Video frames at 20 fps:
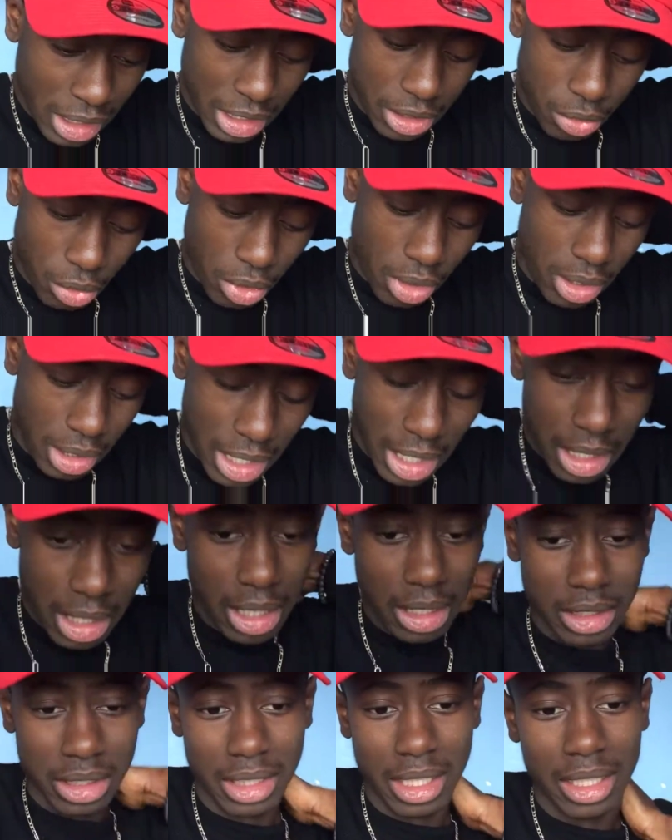Et donc là,
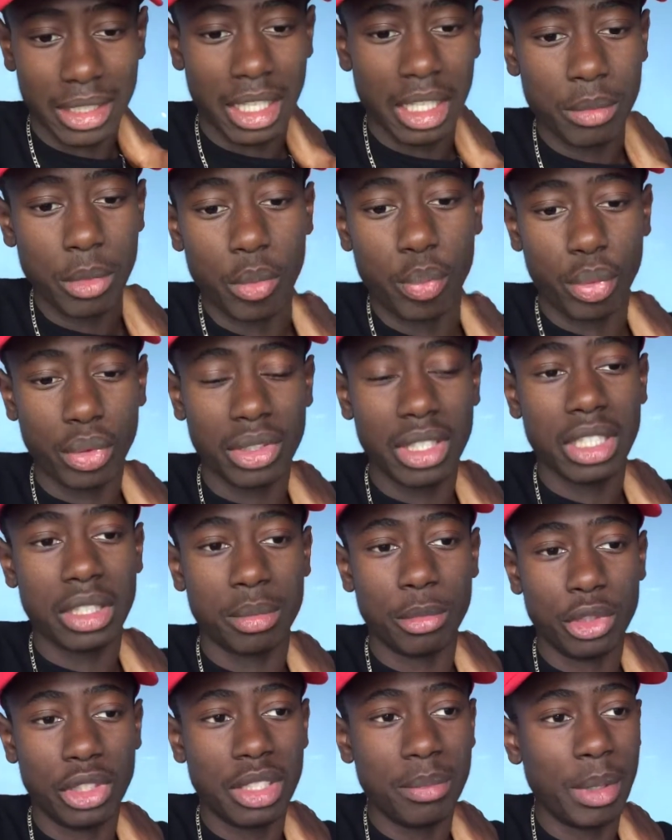là, j'étais en train de me poser,
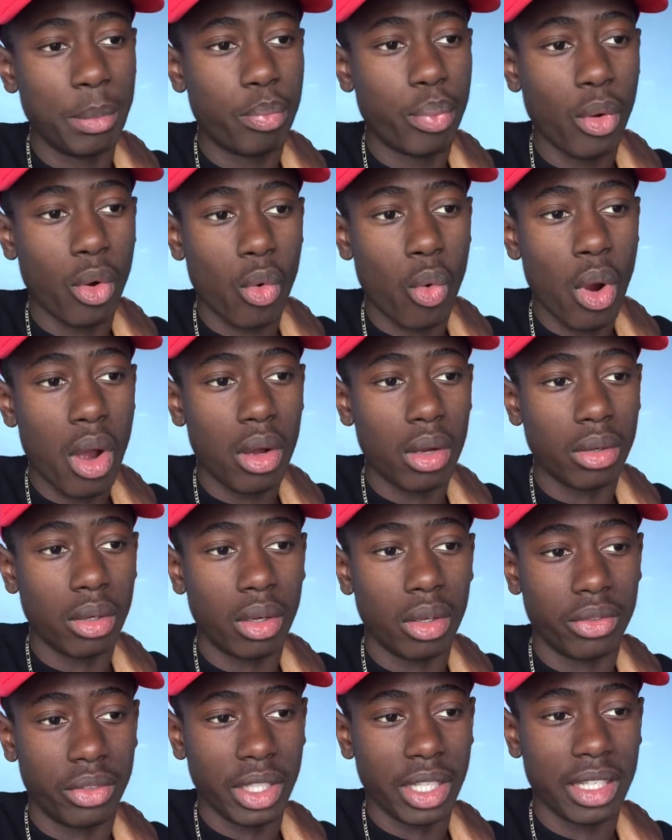je me dis, mais
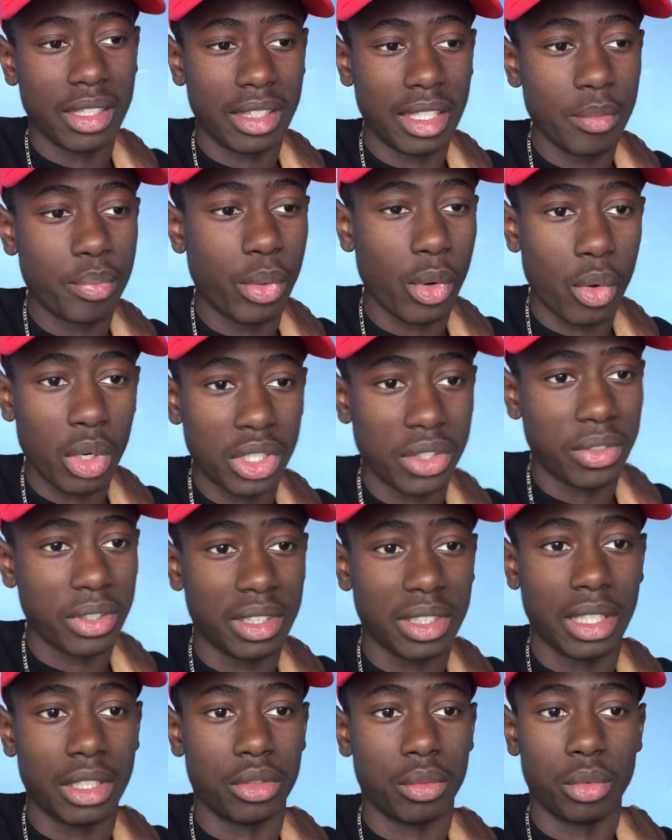pourquoi en, vérité, pourquoi je
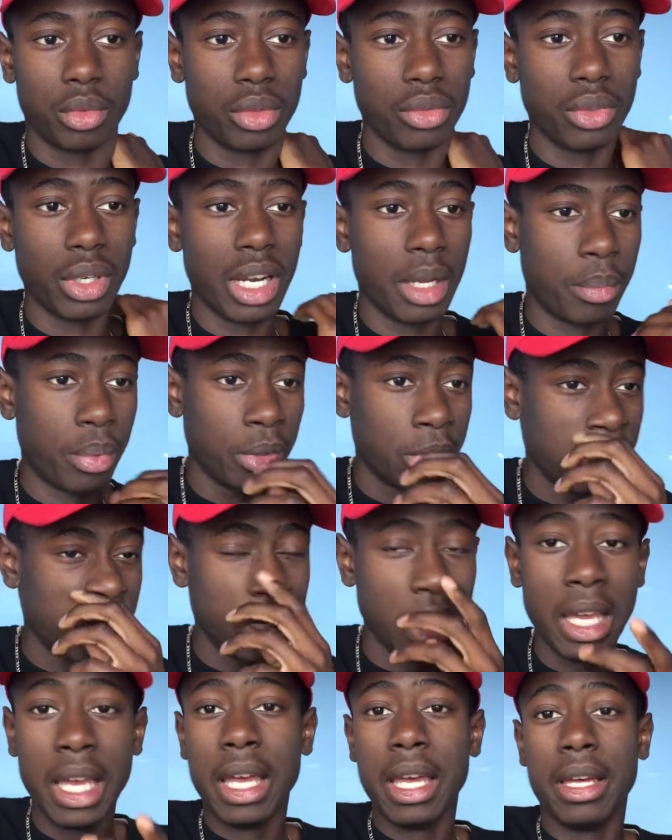fais ça Je me suis, voilà,
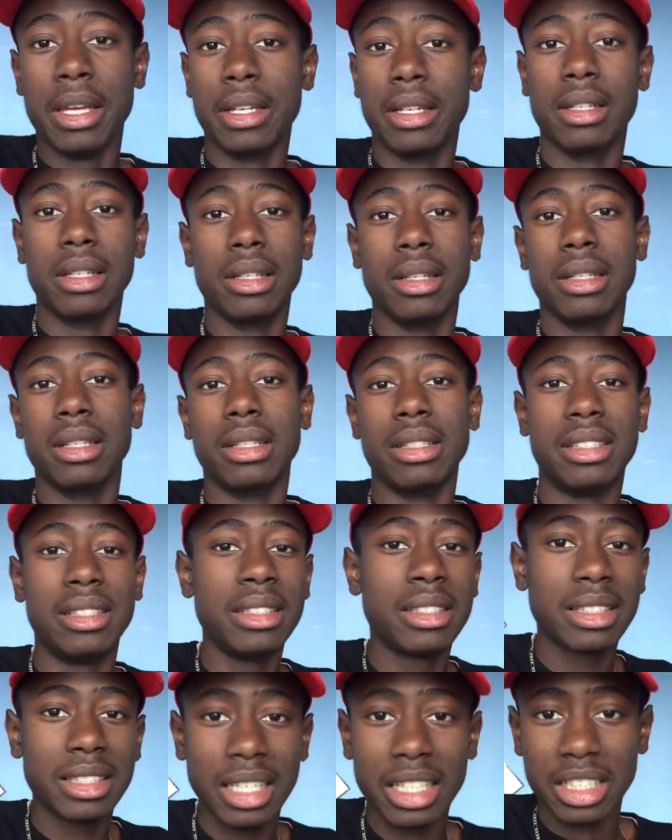posé 10-15
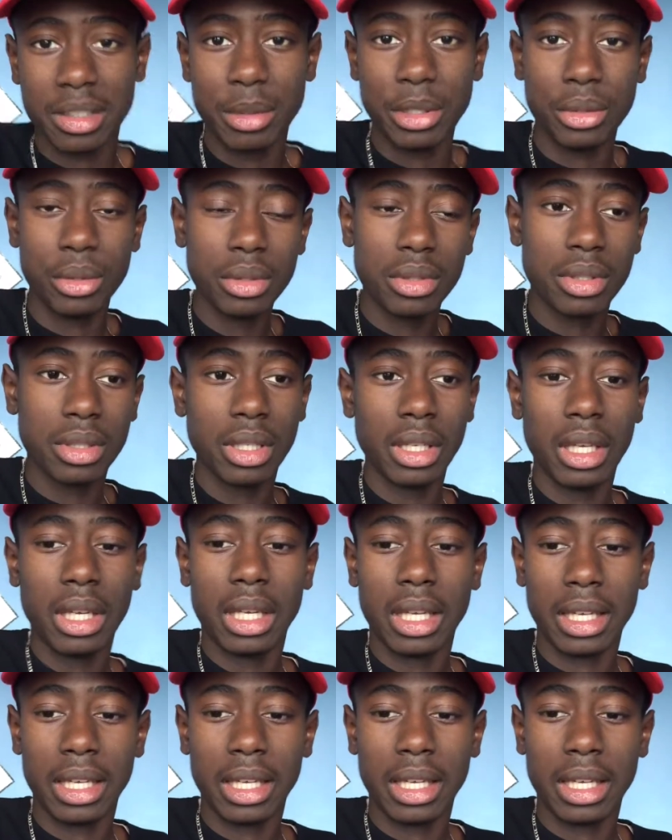euh, minutes.